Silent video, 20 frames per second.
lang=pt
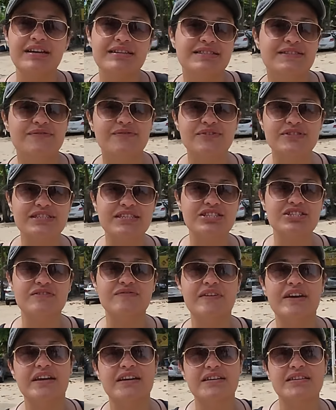Se você
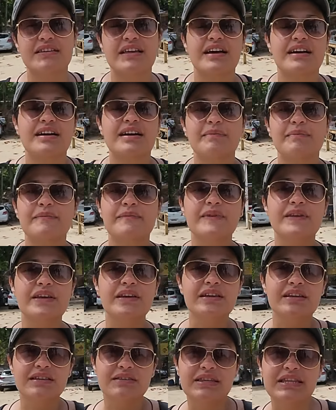estiver lá
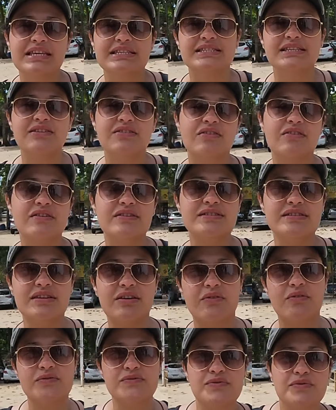nesse quiosque
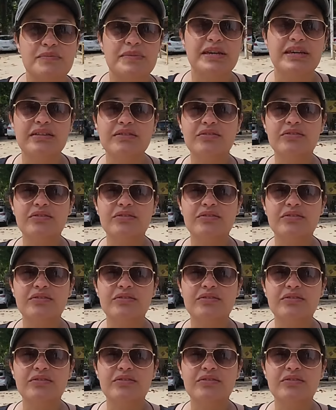consumindo,